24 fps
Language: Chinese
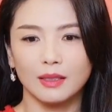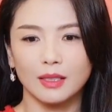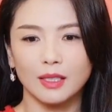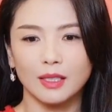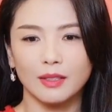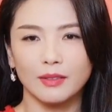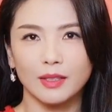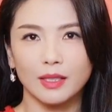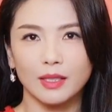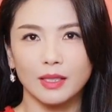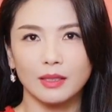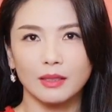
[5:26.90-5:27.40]

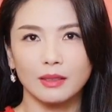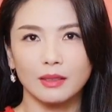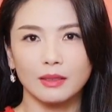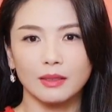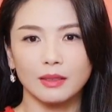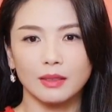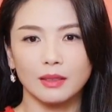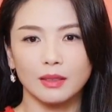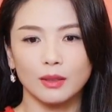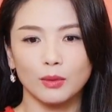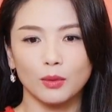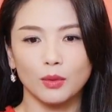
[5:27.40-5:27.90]
因为
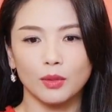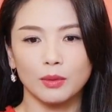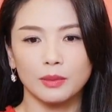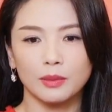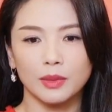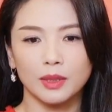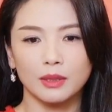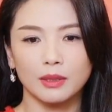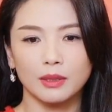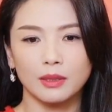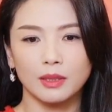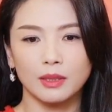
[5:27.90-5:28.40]
呃，我
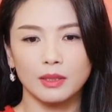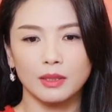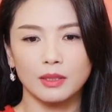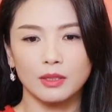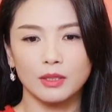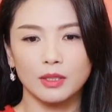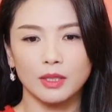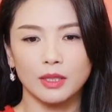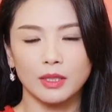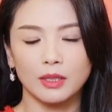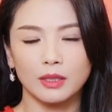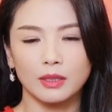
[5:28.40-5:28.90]
们的
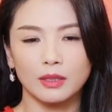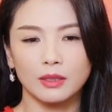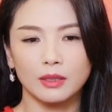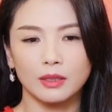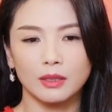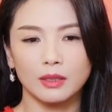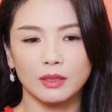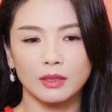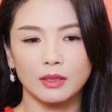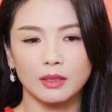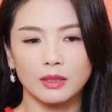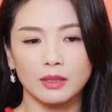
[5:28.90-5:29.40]
这
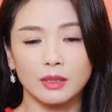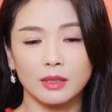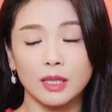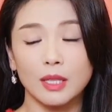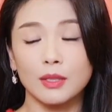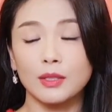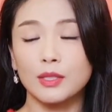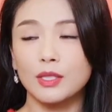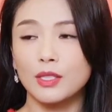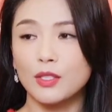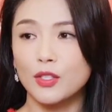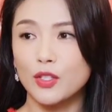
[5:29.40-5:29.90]
个
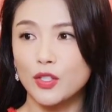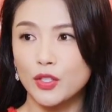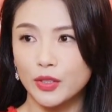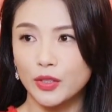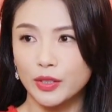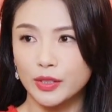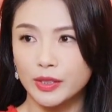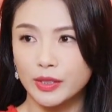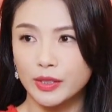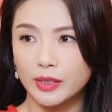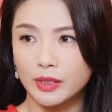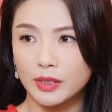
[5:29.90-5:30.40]
造型
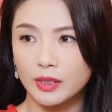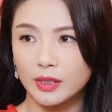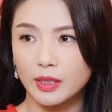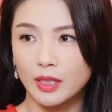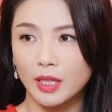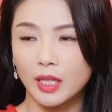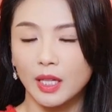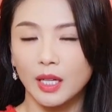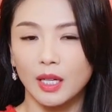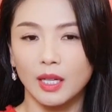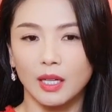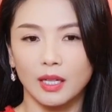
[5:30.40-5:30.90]
设计，
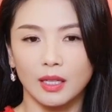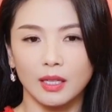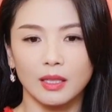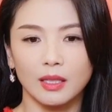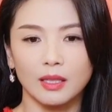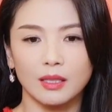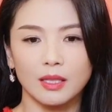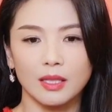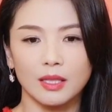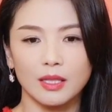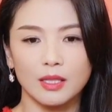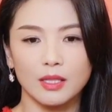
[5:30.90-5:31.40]

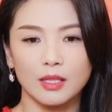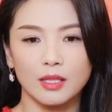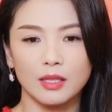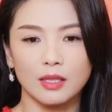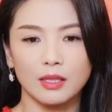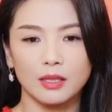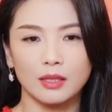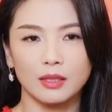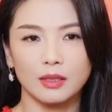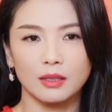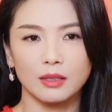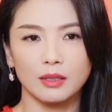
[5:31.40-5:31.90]
呃，也
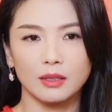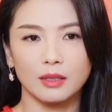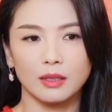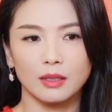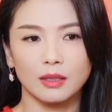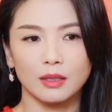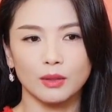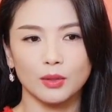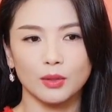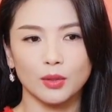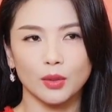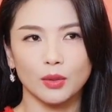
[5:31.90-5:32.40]
是
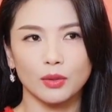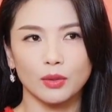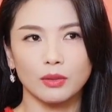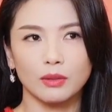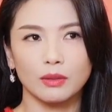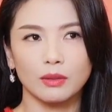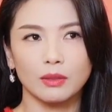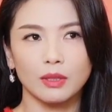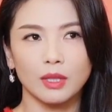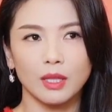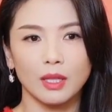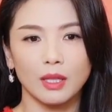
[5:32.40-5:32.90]
呃
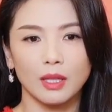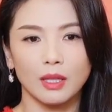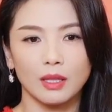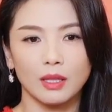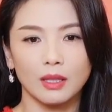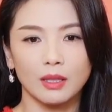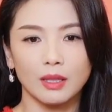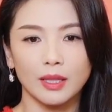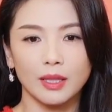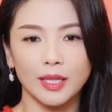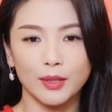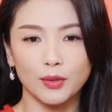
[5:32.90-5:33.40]
从
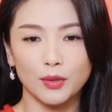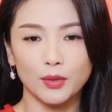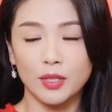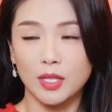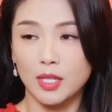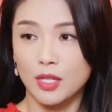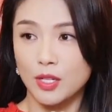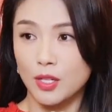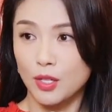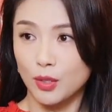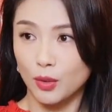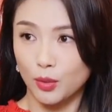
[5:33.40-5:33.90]
呃《恋女
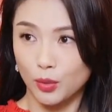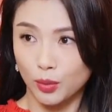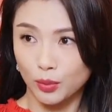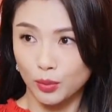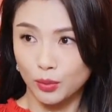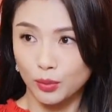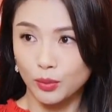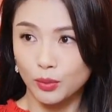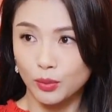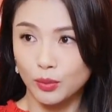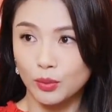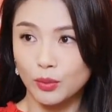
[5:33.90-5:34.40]
人质
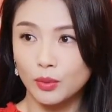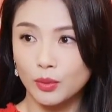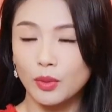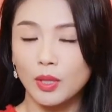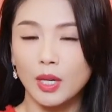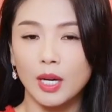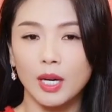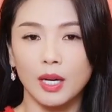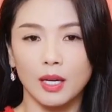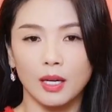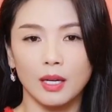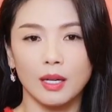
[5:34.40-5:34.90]

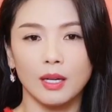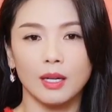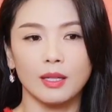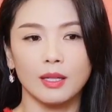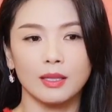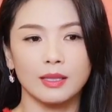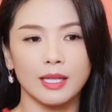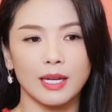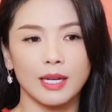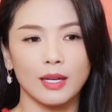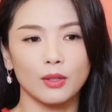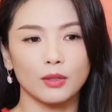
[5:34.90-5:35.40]
图》
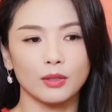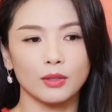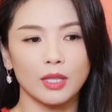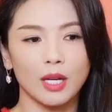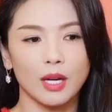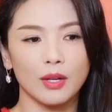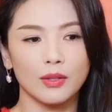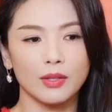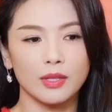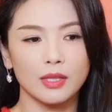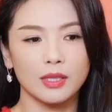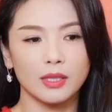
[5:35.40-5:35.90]
啊，然后
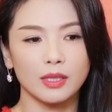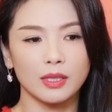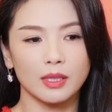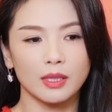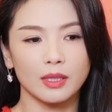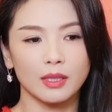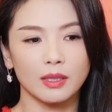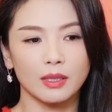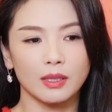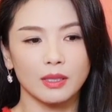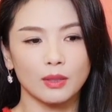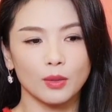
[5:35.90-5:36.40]
到一
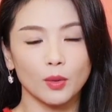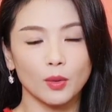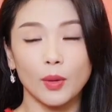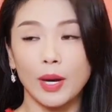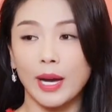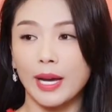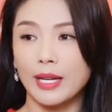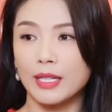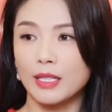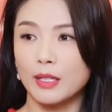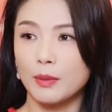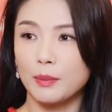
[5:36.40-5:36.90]
些东
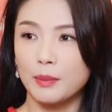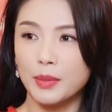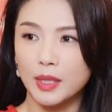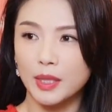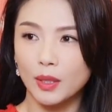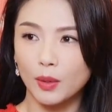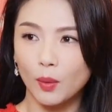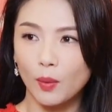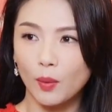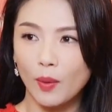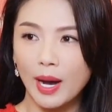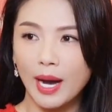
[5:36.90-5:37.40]
汉的
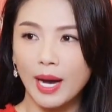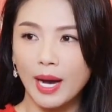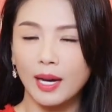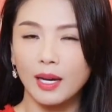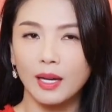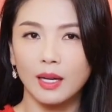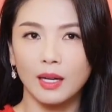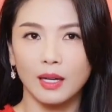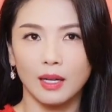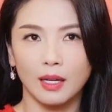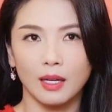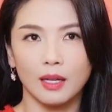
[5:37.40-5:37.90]
壁画，
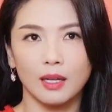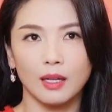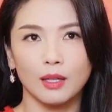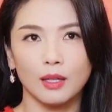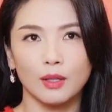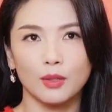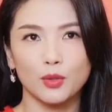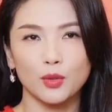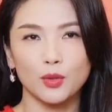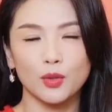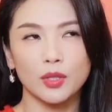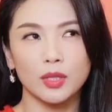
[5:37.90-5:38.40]

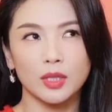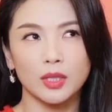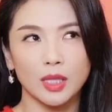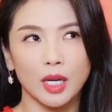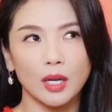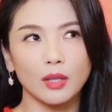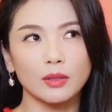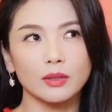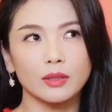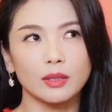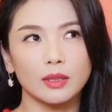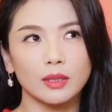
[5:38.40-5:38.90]
呃，去
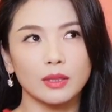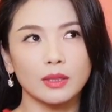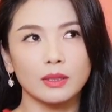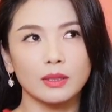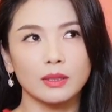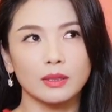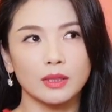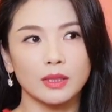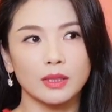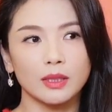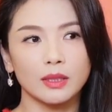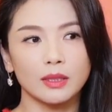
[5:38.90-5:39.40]
找的
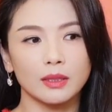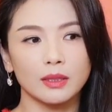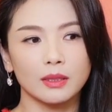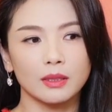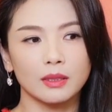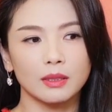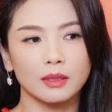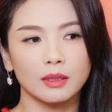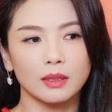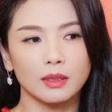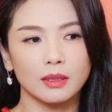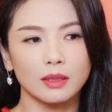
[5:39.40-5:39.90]
这
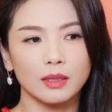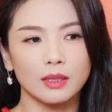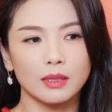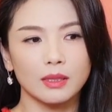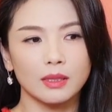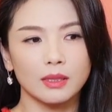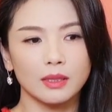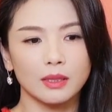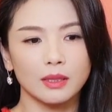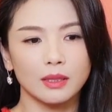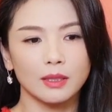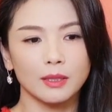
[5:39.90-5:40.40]
个一
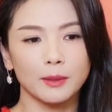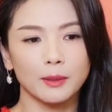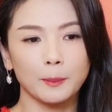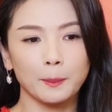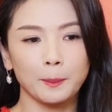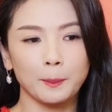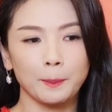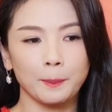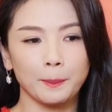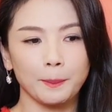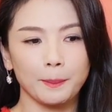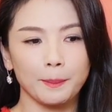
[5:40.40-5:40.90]
些
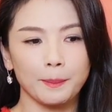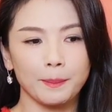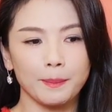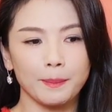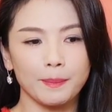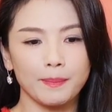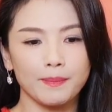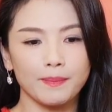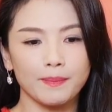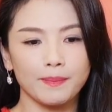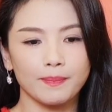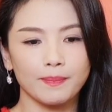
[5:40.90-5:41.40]

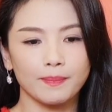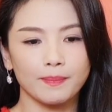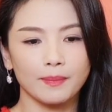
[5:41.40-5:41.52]
嗯